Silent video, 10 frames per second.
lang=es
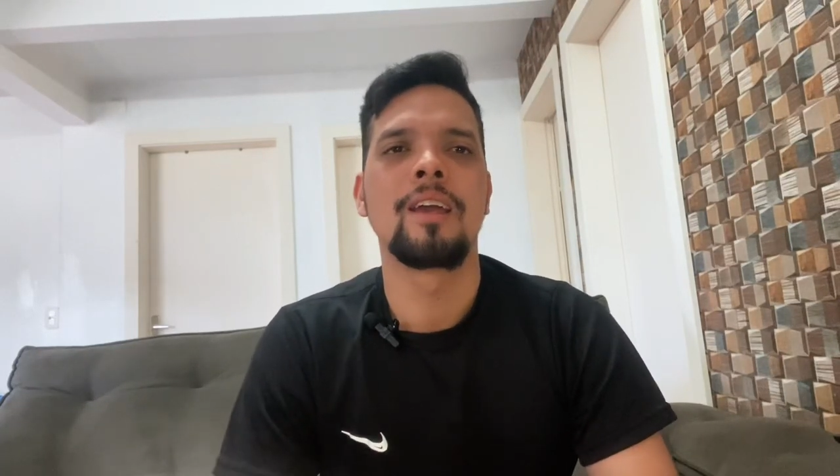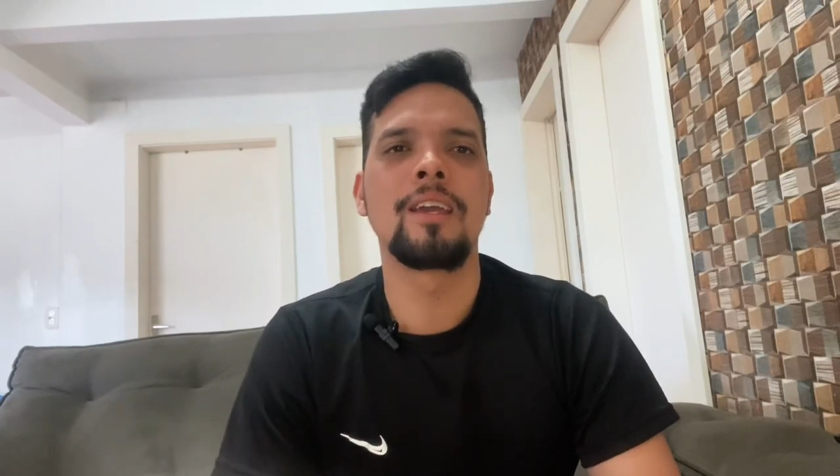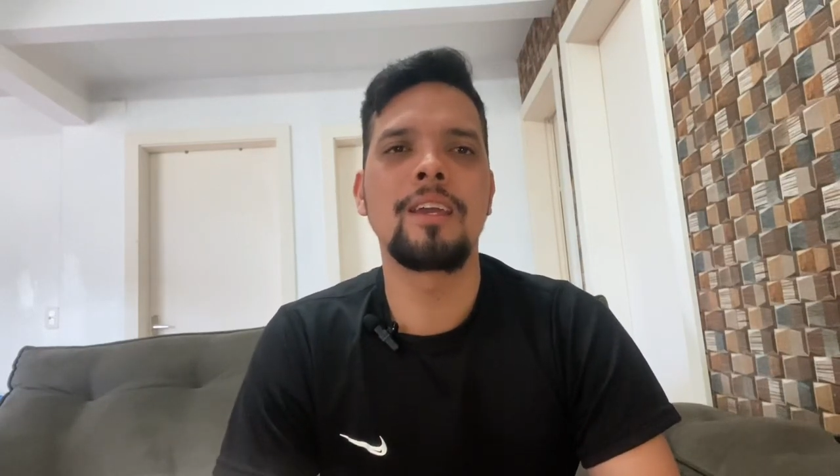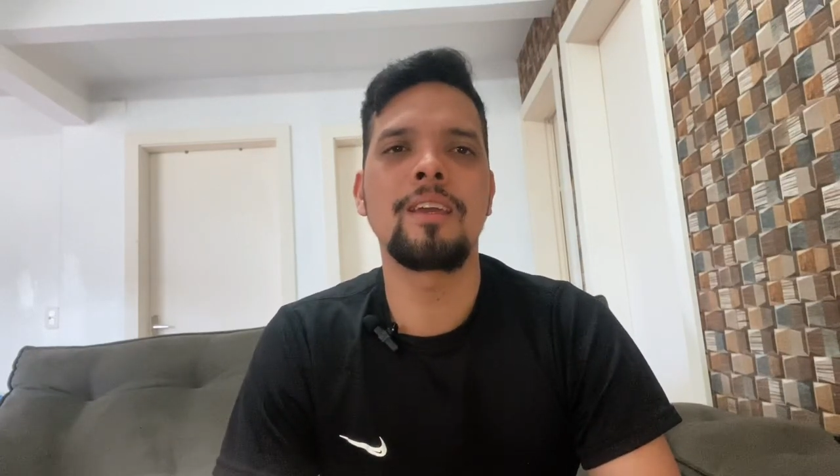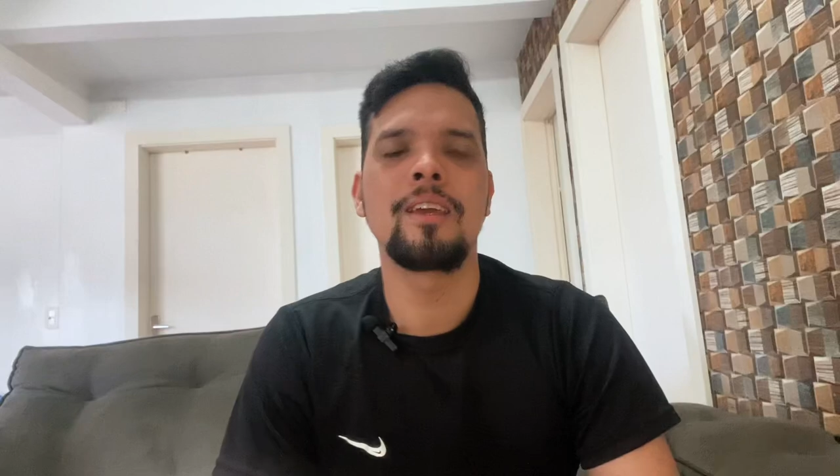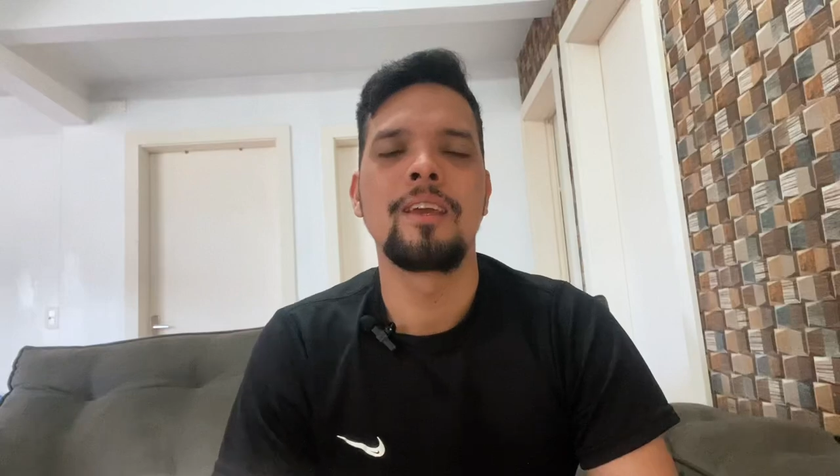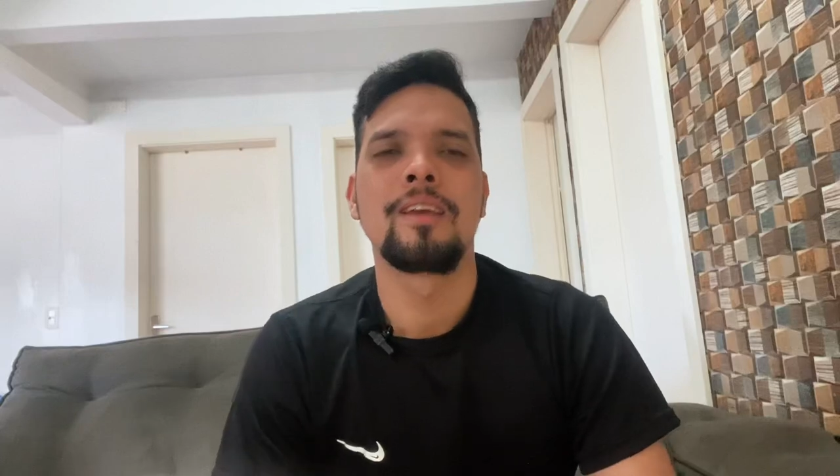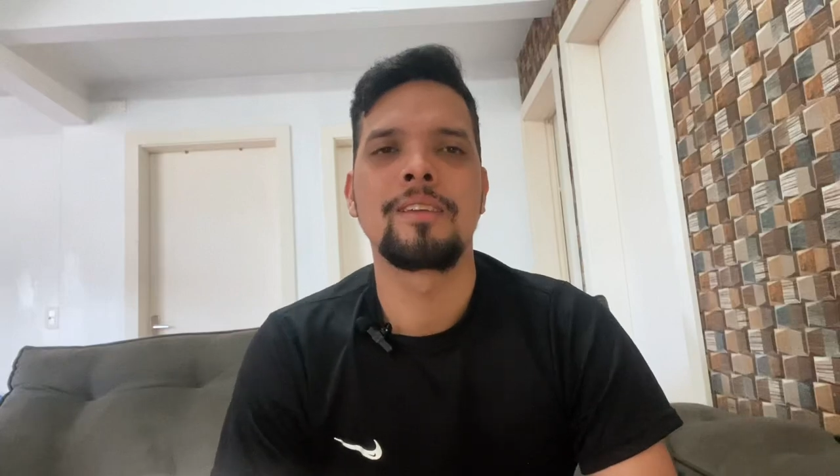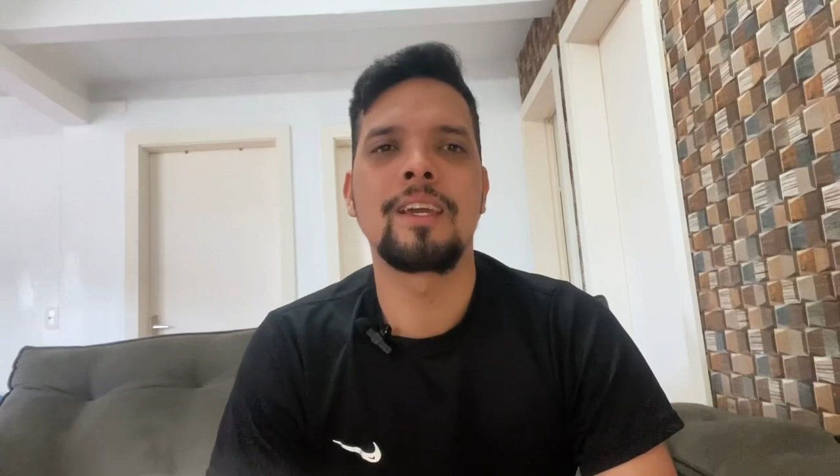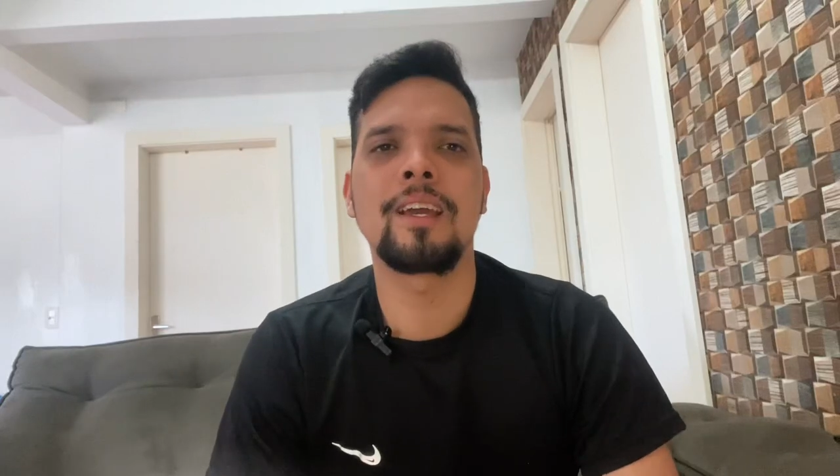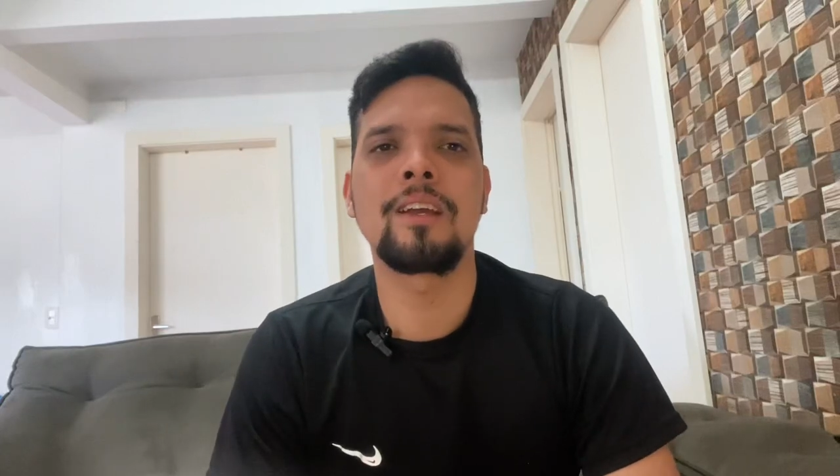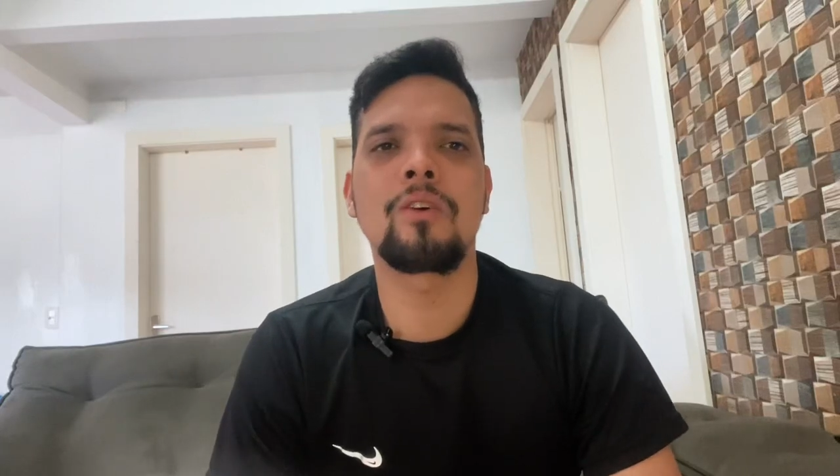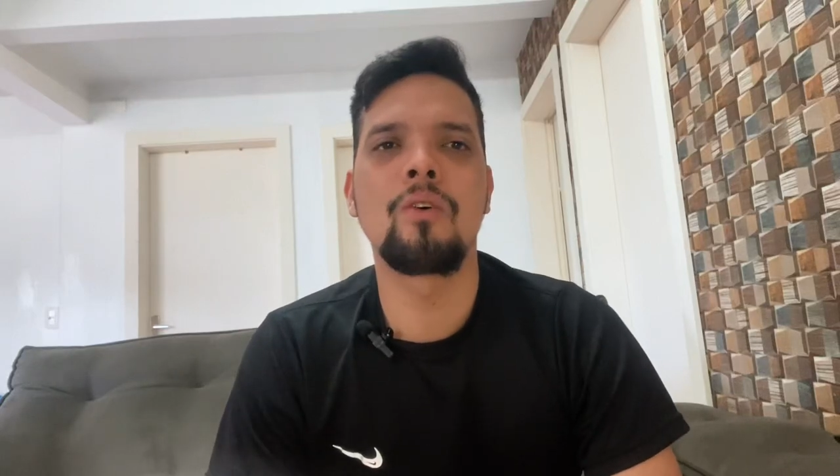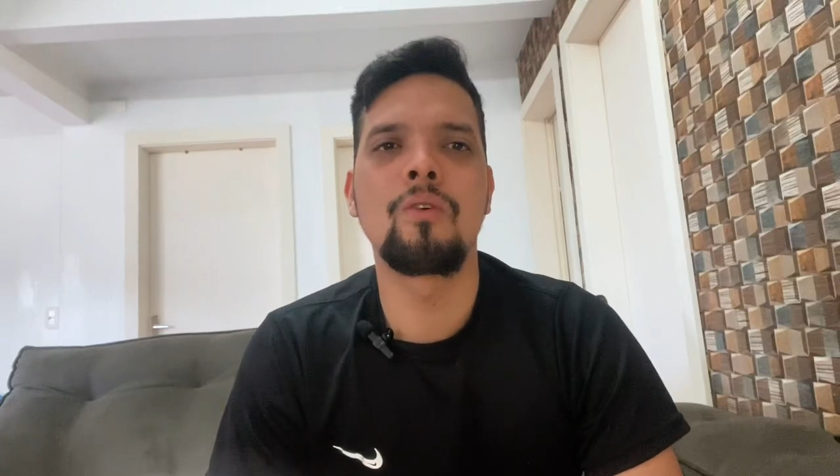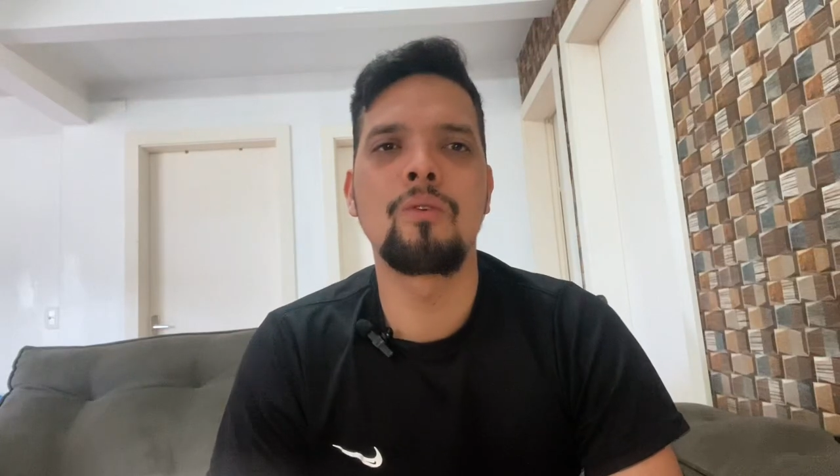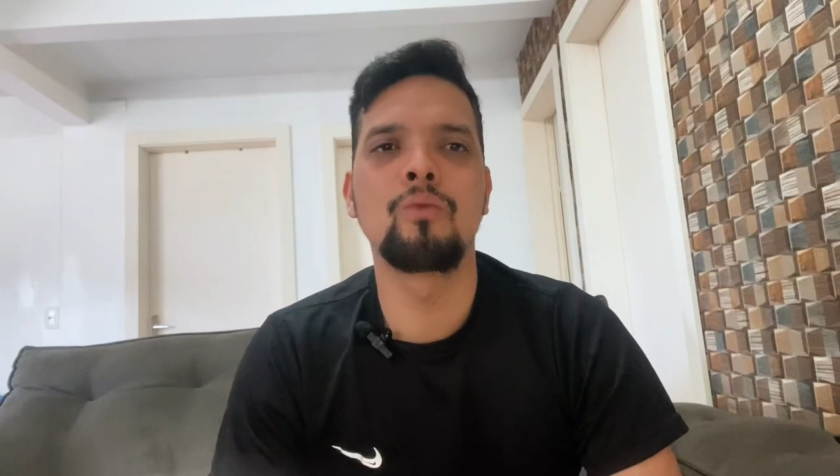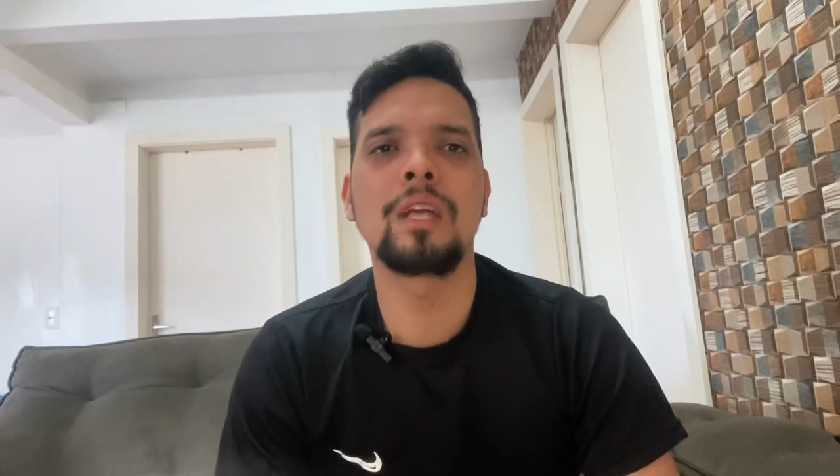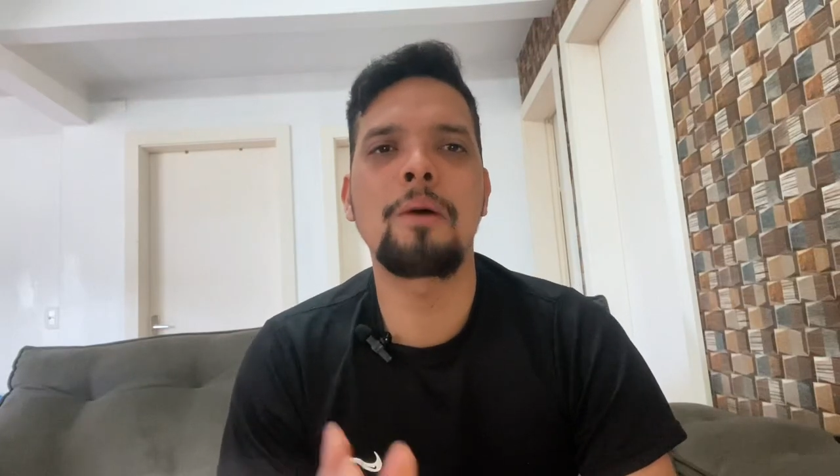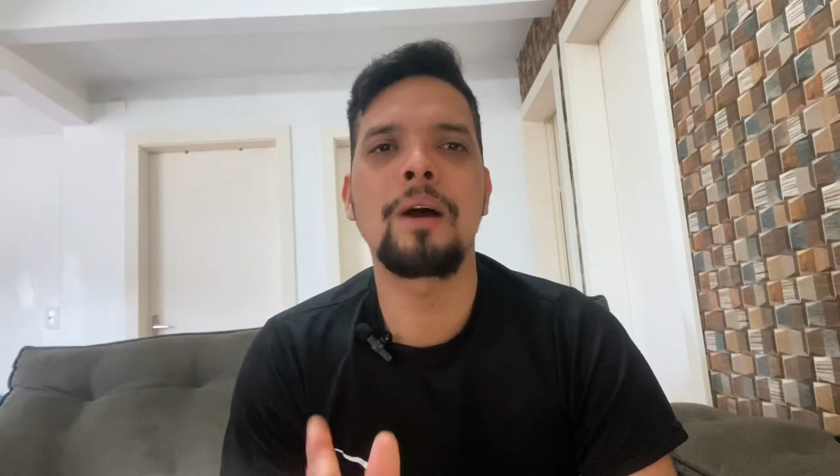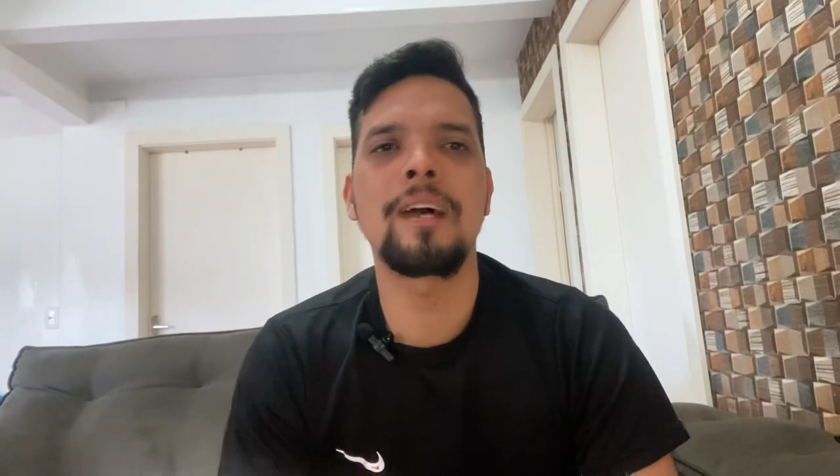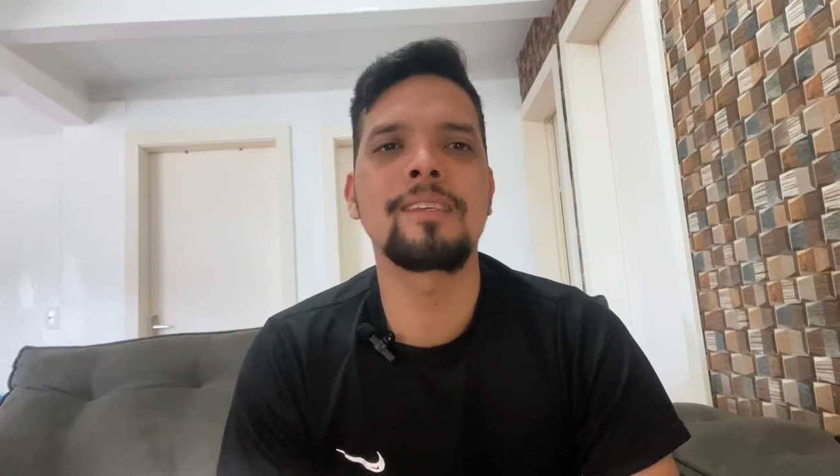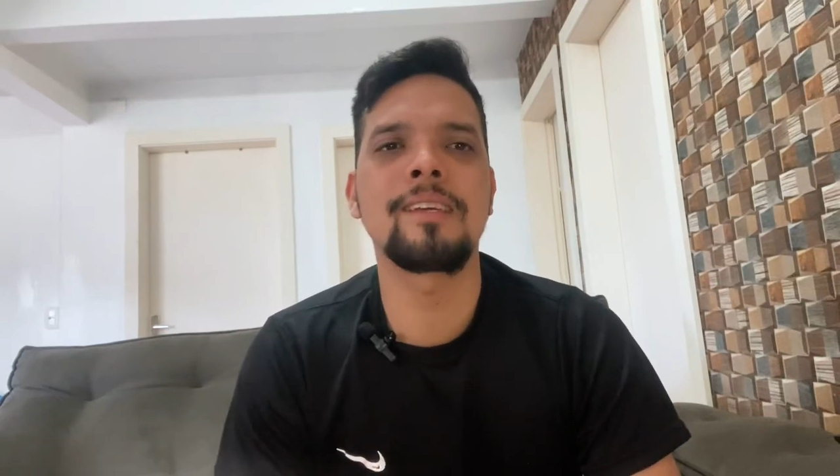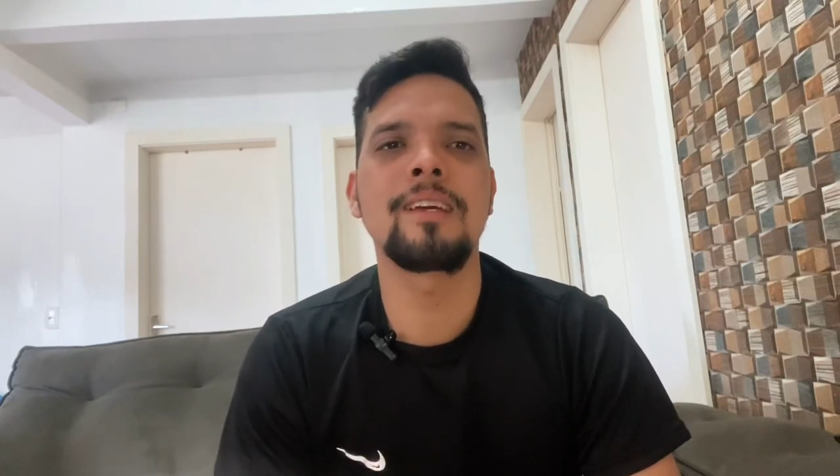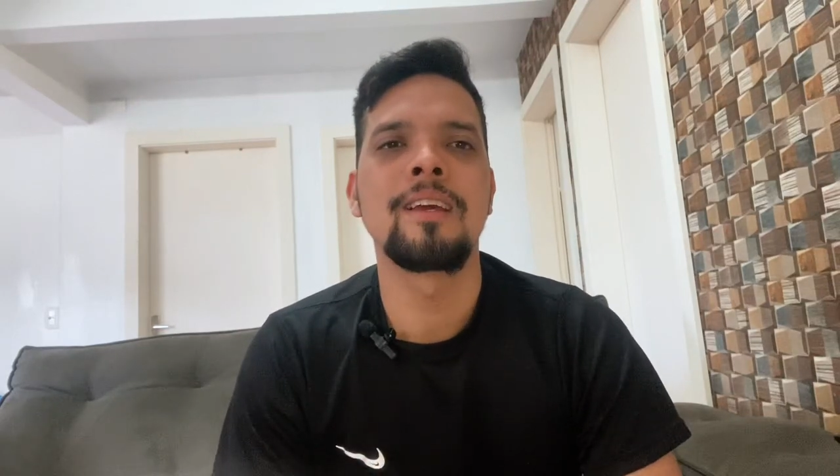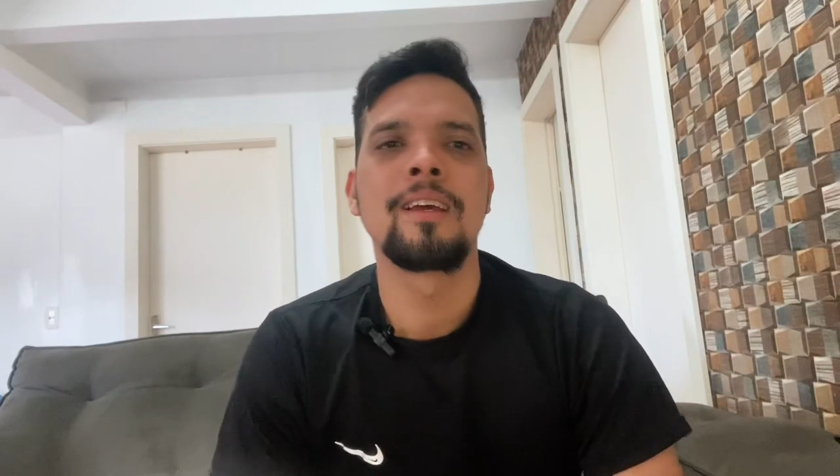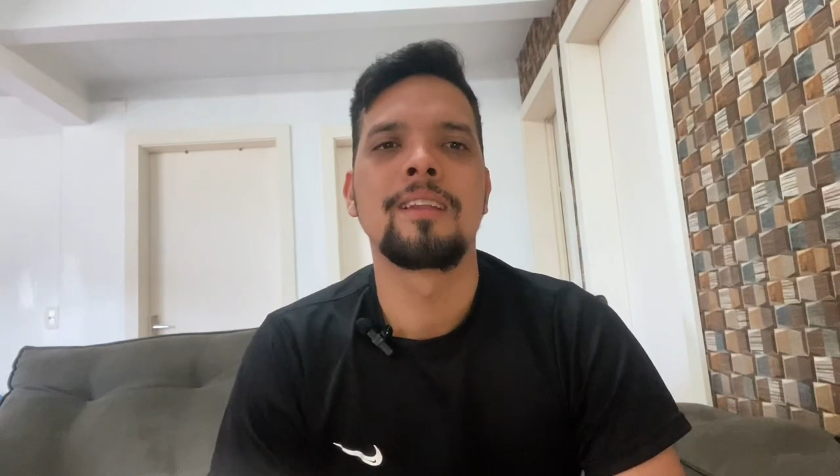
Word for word: y lleguen con una base